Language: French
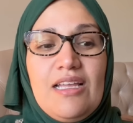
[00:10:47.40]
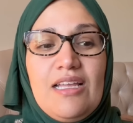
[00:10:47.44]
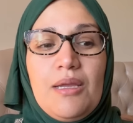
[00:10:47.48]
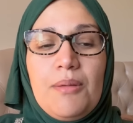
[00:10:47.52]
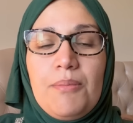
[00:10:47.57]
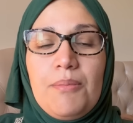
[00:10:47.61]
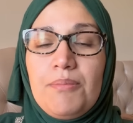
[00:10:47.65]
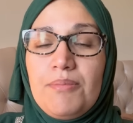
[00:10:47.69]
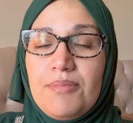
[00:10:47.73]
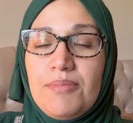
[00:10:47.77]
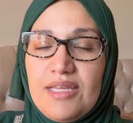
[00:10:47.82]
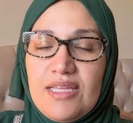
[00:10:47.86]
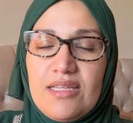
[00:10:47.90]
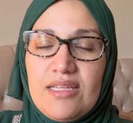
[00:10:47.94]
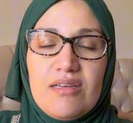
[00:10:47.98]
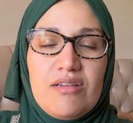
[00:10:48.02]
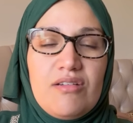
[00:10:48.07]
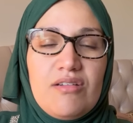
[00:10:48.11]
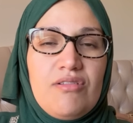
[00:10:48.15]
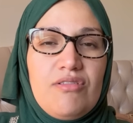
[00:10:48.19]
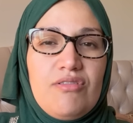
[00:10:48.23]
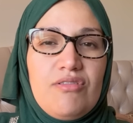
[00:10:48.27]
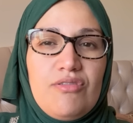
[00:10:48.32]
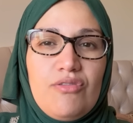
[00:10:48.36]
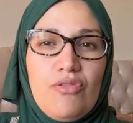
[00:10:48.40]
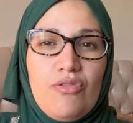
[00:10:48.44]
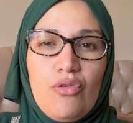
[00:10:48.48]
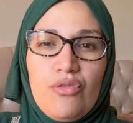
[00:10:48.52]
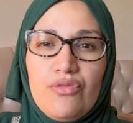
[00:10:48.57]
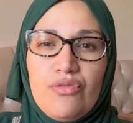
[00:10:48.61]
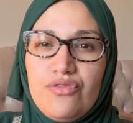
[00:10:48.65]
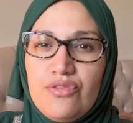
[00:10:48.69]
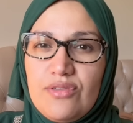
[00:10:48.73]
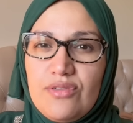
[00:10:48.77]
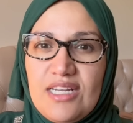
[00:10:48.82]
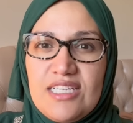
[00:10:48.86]
Mais euh, au
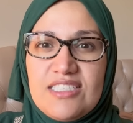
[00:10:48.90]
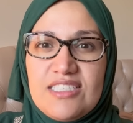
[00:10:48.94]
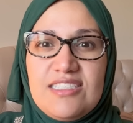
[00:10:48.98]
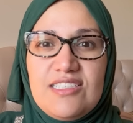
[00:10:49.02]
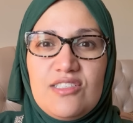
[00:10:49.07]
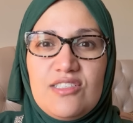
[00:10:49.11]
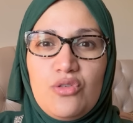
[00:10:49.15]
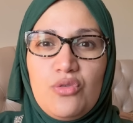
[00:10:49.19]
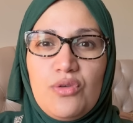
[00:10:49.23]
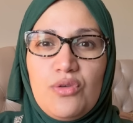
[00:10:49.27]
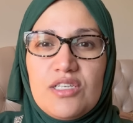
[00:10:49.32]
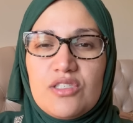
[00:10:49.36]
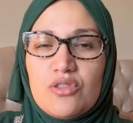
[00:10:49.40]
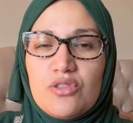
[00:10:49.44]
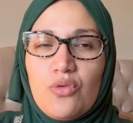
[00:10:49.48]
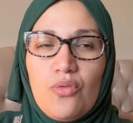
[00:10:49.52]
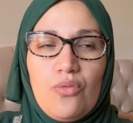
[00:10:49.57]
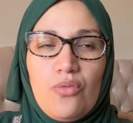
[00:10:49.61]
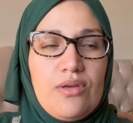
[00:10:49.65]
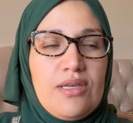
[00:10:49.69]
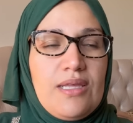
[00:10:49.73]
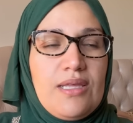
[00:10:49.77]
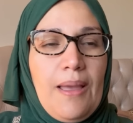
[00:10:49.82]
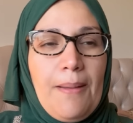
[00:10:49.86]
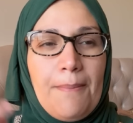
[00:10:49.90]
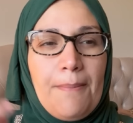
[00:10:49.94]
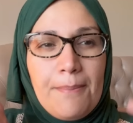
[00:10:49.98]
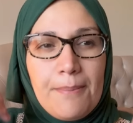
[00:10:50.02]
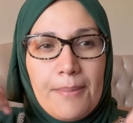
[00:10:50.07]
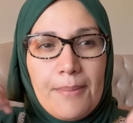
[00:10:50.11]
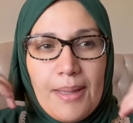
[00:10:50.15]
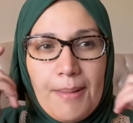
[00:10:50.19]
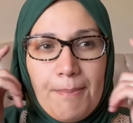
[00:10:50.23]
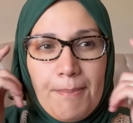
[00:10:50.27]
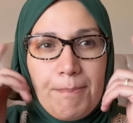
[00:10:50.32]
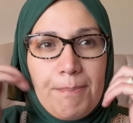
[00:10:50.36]
vu de la situation, il n'y a
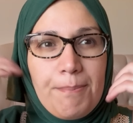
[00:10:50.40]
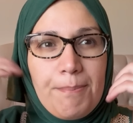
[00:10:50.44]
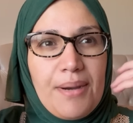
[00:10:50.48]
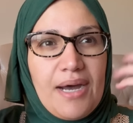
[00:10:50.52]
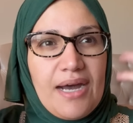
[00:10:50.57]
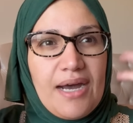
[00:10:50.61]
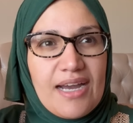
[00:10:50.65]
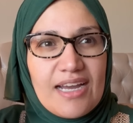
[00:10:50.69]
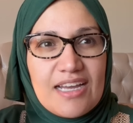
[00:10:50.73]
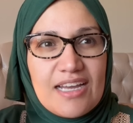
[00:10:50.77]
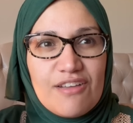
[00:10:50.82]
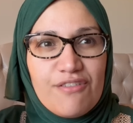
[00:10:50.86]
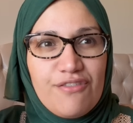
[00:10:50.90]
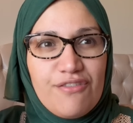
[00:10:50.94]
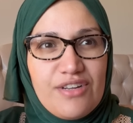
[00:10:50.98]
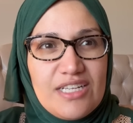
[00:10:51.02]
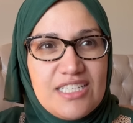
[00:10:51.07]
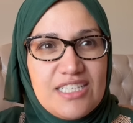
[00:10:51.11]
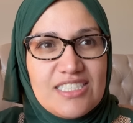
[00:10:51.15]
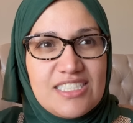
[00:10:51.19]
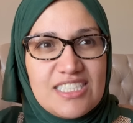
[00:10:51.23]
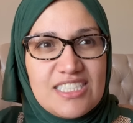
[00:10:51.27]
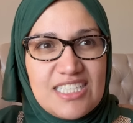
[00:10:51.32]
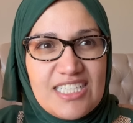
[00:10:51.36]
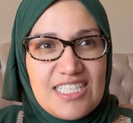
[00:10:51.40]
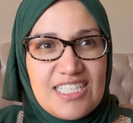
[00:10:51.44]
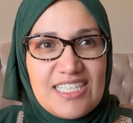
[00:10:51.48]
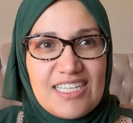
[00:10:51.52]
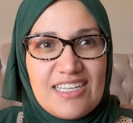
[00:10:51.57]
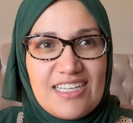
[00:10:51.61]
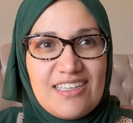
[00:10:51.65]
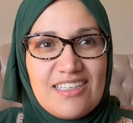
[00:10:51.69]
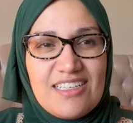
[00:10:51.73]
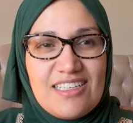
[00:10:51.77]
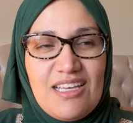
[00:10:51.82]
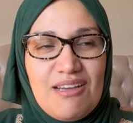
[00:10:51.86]
même pas à
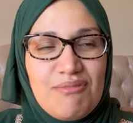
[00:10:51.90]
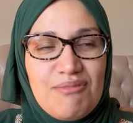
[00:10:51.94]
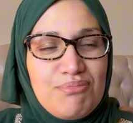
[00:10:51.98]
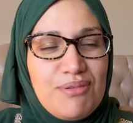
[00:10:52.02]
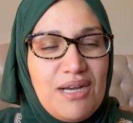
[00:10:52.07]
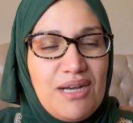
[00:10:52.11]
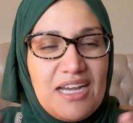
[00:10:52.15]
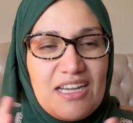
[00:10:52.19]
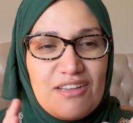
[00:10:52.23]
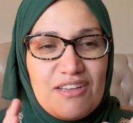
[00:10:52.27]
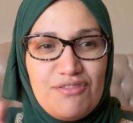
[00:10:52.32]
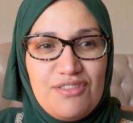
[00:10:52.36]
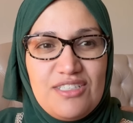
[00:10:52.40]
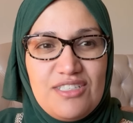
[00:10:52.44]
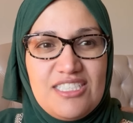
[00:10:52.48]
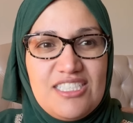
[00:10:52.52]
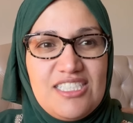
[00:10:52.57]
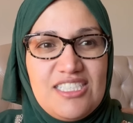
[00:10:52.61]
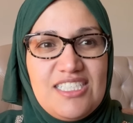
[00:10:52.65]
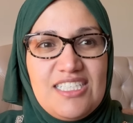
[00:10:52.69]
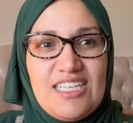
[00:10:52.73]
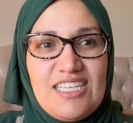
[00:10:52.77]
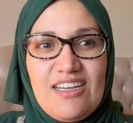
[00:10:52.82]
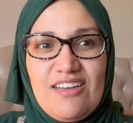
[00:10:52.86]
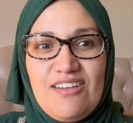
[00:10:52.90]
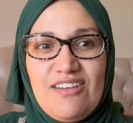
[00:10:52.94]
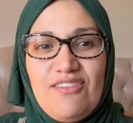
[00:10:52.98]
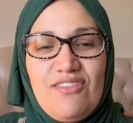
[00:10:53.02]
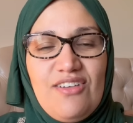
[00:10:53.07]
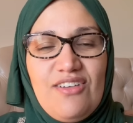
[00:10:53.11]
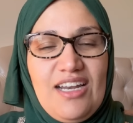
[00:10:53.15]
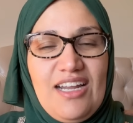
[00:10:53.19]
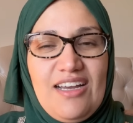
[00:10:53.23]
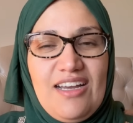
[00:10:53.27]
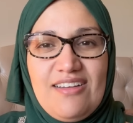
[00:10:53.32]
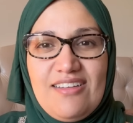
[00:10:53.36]
réfléchir. Il n'y a pas à réfléchir.
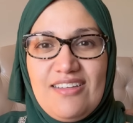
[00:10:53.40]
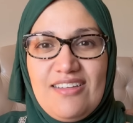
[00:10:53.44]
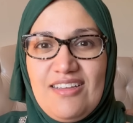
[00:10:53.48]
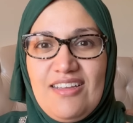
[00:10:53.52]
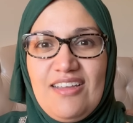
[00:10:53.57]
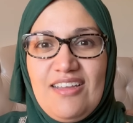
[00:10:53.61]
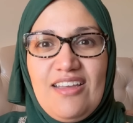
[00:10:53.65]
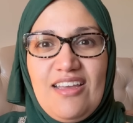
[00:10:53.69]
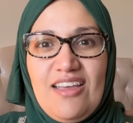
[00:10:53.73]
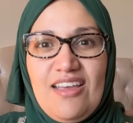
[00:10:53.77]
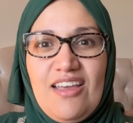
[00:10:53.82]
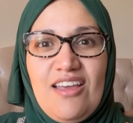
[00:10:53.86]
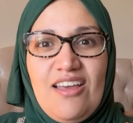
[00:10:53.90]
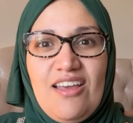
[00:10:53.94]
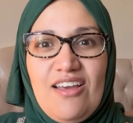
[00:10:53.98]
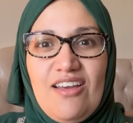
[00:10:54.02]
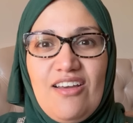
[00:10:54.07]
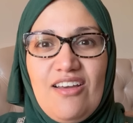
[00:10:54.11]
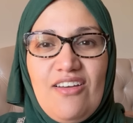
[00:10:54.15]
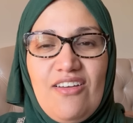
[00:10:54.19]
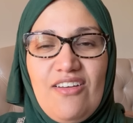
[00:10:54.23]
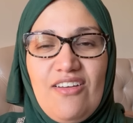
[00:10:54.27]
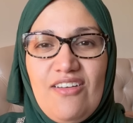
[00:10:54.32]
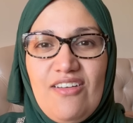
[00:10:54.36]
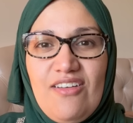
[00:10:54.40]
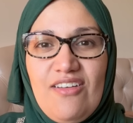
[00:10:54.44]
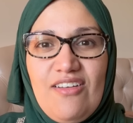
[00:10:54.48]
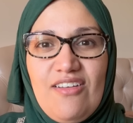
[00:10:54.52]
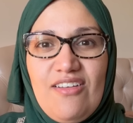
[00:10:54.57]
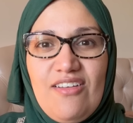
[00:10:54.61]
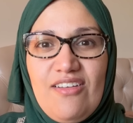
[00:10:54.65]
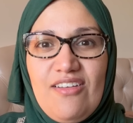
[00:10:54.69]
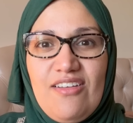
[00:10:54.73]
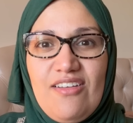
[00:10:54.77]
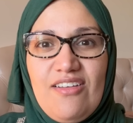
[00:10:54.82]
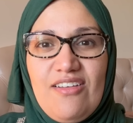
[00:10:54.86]
Voilà.
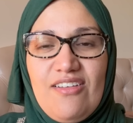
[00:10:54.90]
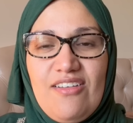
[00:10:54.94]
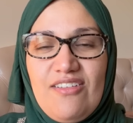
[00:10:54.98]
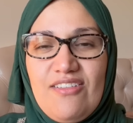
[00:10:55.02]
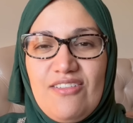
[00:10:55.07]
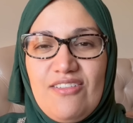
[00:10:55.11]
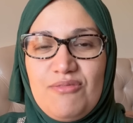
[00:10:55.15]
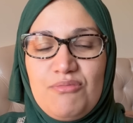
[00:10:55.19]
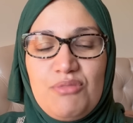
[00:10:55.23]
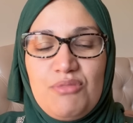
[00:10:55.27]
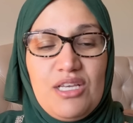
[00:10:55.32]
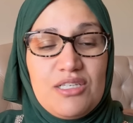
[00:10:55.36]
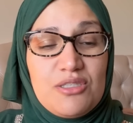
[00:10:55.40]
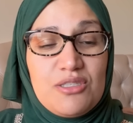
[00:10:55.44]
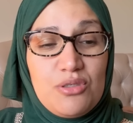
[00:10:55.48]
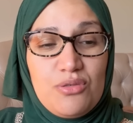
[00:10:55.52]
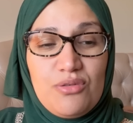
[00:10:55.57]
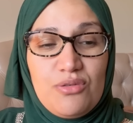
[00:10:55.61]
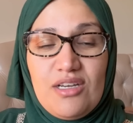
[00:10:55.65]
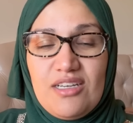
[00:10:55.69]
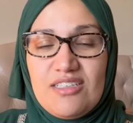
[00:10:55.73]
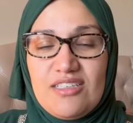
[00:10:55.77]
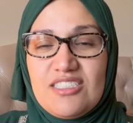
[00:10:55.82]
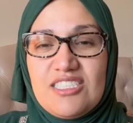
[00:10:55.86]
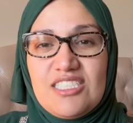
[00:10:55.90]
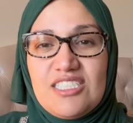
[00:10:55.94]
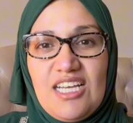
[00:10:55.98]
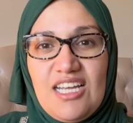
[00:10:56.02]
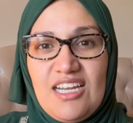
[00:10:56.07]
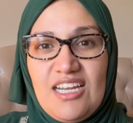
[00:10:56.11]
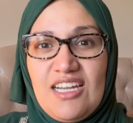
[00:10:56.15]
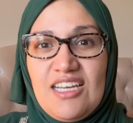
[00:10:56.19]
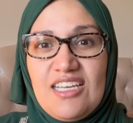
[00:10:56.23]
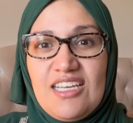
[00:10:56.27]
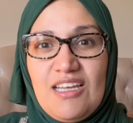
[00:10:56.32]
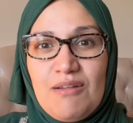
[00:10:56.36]
Euh, bien sûr,
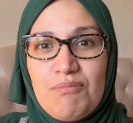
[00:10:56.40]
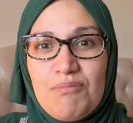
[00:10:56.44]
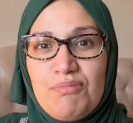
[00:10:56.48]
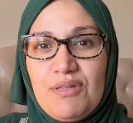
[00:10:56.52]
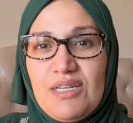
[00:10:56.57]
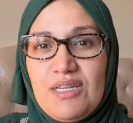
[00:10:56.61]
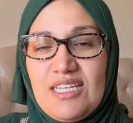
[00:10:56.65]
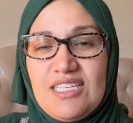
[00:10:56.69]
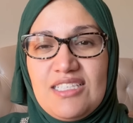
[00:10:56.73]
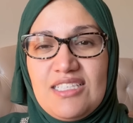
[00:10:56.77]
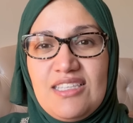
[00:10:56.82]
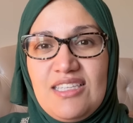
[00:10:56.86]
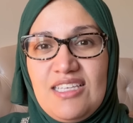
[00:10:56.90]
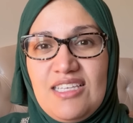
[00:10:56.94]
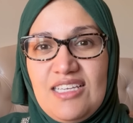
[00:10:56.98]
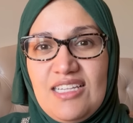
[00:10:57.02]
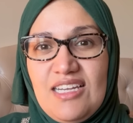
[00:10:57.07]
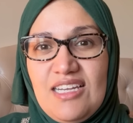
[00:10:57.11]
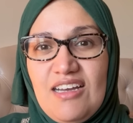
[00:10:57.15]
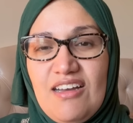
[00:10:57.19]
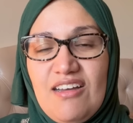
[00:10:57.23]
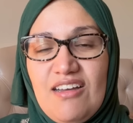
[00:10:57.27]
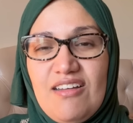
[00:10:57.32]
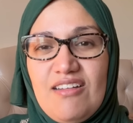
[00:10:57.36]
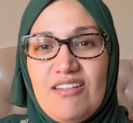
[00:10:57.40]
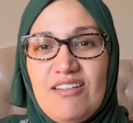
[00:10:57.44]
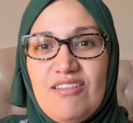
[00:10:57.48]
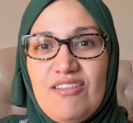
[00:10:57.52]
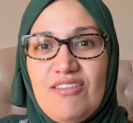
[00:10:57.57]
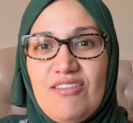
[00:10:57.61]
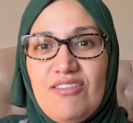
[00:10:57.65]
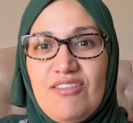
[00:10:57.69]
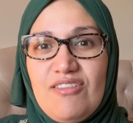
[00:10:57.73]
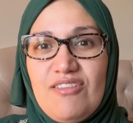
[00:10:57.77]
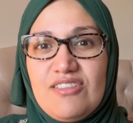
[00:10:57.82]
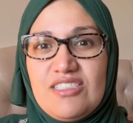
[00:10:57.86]
Inch'Allah, Yarbi, Dina,
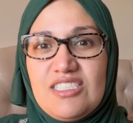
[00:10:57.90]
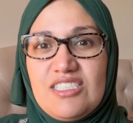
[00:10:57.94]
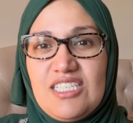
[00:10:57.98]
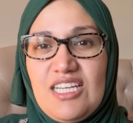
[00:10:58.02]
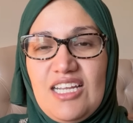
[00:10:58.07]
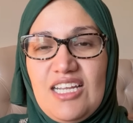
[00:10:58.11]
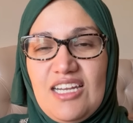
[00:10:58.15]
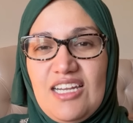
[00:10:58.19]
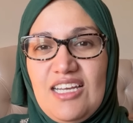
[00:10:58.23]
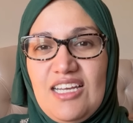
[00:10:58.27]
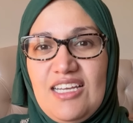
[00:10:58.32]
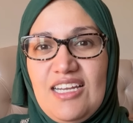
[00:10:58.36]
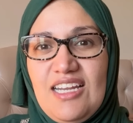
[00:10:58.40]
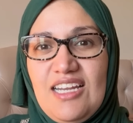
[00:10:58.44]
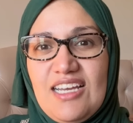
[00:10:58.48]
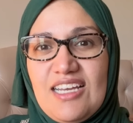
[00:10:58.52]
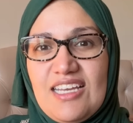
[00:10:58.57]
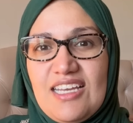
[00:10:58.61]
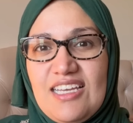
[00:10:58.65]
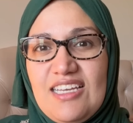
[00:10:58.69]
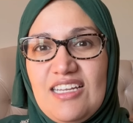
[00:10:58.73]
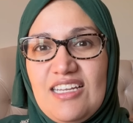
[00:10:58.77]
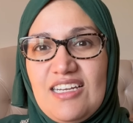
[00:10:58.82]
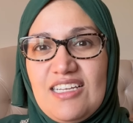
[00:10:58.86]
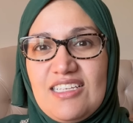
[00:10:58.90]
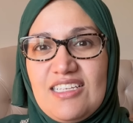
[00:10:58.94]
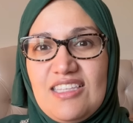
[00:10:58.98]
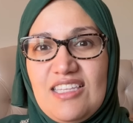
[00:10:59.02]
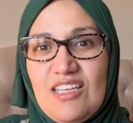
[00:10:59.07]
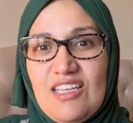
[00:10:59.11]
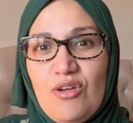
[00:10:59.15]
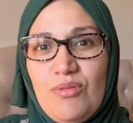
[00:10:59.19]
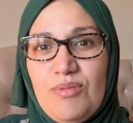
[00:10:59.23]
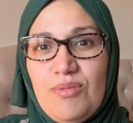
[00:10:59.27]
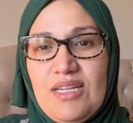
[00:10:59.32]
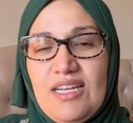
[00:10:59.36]
euh, Inch'Allah, à la khir,
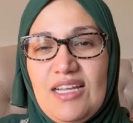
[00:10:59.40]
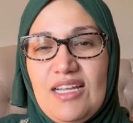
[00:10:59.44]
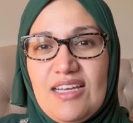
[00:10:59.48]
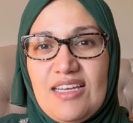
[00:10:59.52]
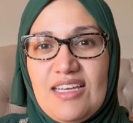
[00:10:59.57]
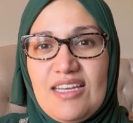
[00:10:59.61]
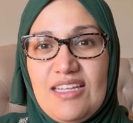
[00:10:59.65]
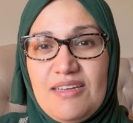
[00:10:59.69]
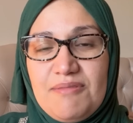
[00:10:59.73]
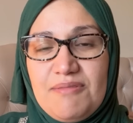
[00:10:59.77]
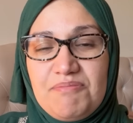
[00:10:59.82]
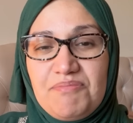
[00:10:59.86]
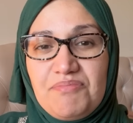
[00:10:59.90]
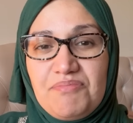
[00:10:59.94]
à la khir